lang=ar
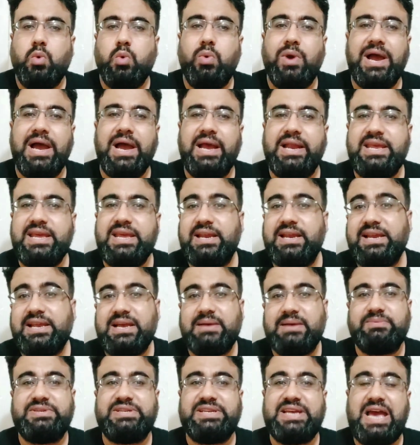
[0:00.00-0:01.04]
وحاليا
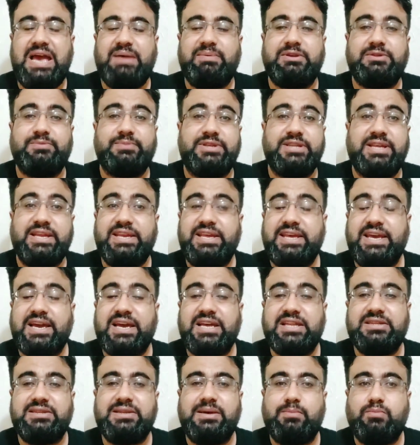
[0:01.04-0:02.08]
الكابتن أحمد مدني
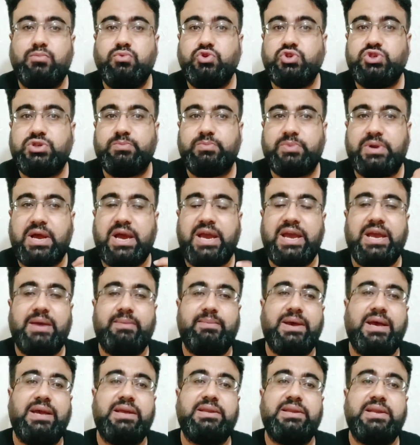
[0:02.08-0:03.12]
قدم موسم
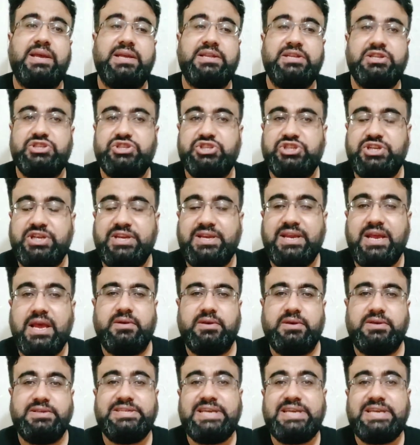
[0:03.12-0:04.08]
رائع مع نادي تشرين